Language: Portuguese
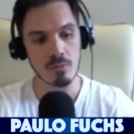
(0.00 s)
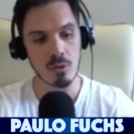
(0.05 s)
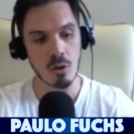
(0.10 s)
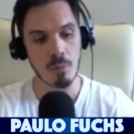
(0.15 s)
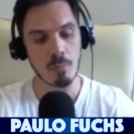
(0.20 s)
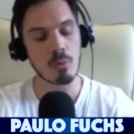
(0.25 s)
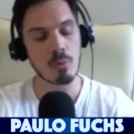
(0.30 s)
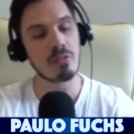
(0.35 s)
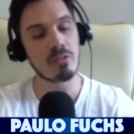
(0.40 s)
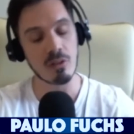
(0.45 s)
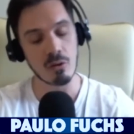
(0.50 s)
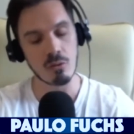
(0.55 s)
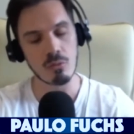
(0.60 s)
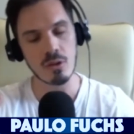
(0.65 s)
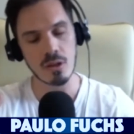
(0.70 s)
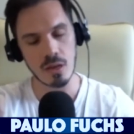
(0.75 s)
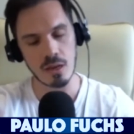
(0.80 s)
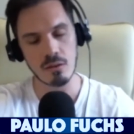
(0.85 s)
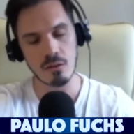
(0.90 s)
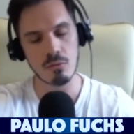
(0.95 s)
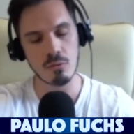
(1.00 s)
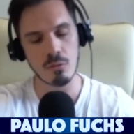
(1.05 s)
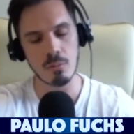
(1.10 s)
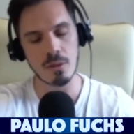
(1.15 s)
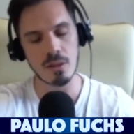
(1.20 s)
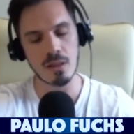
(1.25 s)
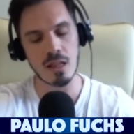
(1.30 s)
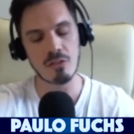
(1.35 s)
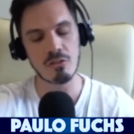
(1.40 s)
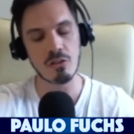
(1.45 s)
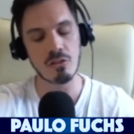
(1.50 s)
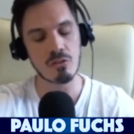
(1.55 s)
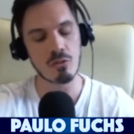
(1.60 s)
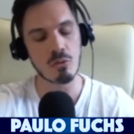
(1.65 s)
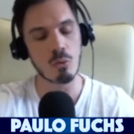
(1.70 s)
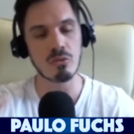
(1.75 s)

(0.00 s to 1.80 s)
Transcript: uma posição, que nem comentaste antes,